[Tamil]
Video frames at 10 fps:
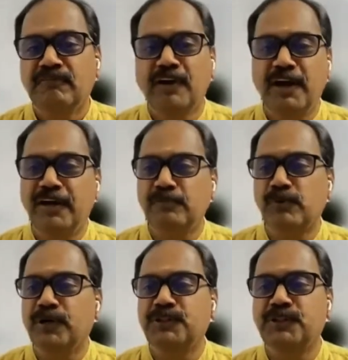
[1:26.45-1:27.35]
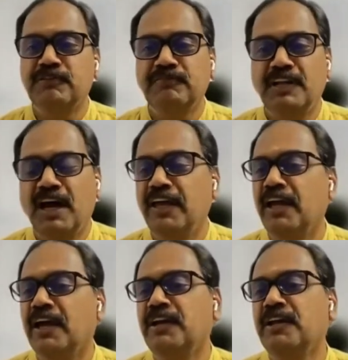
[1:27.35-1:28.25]
வேழமுகத்து
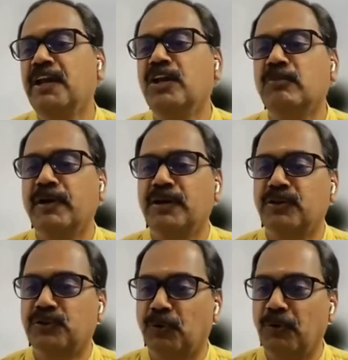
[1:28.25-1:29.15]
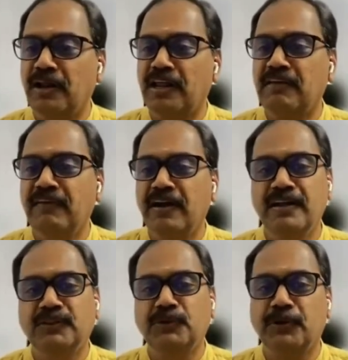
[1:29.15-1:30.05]
விநாயகன் என்னுமென் தோழனை
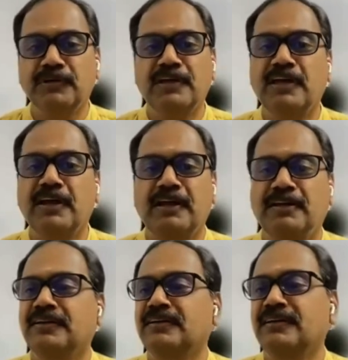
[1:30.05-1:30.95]
வேண்டித் தொடங்குகிறேன்